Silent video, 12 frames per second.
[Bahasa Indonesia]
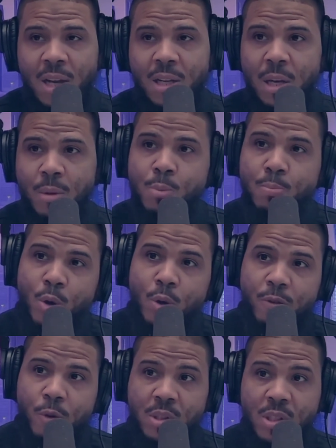Jika
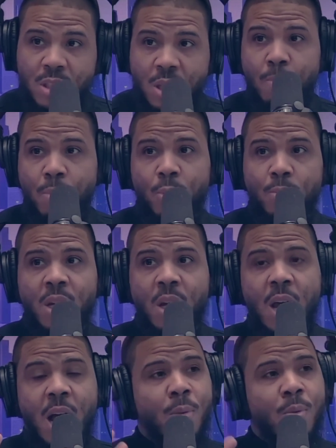Anda pergi ke
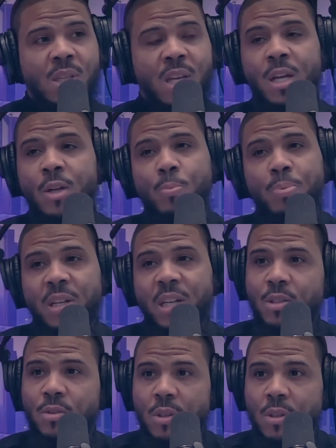gereja ini maka
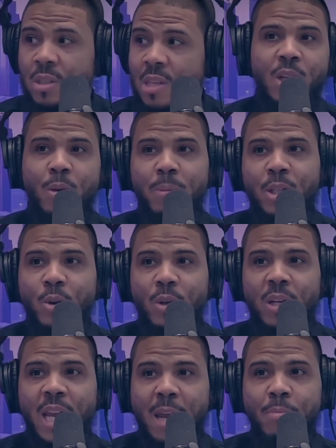semuanya kulit
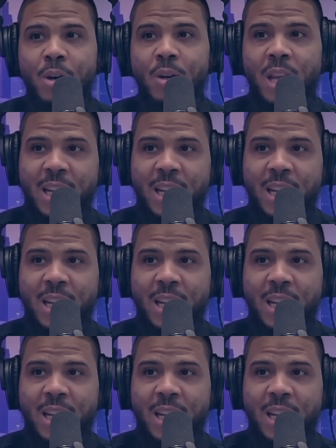hitam,